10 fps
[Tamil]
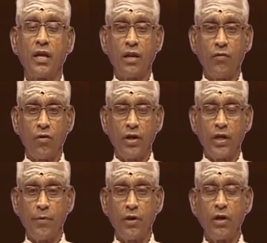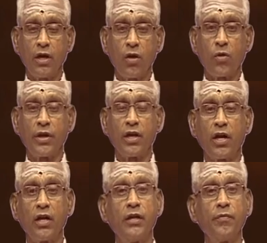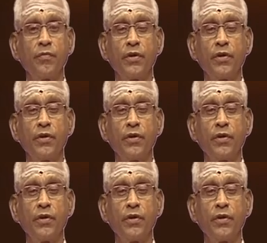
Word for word: இறைவனுடைய பெருங்கருணையினாலே